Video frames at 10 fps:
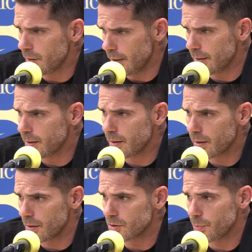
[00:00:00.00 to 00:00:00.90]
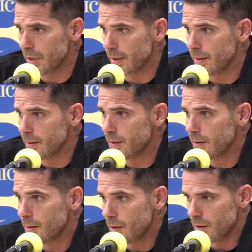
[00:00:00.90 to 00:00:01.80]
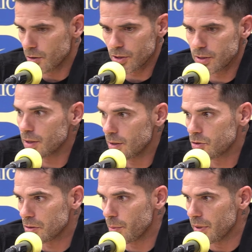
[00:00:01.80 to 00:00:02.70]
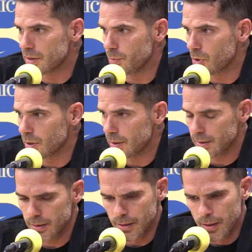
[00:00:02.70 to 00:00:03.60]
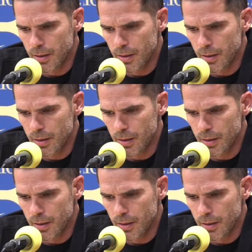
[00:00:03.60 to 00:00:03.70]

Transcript: eran, que no se pierde. Entonces eso también es importante.